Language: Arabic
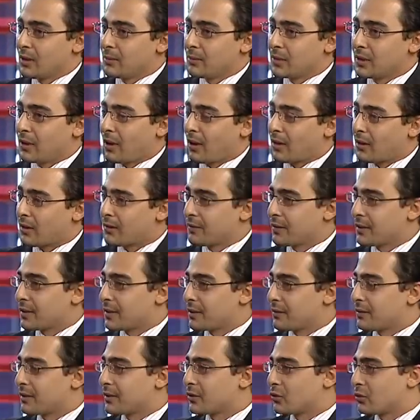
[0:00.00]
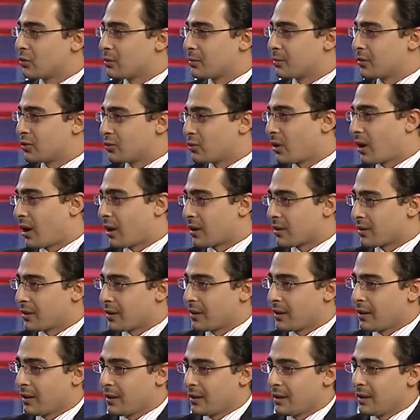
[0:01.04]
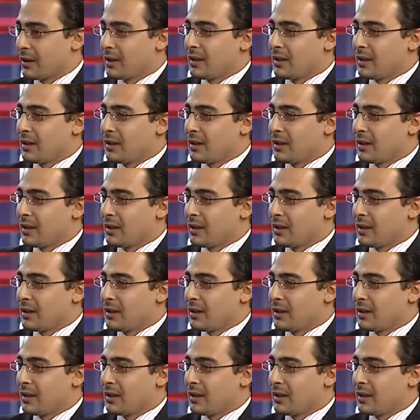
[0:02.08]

بيتحرك في في سوق بصوره عرضيه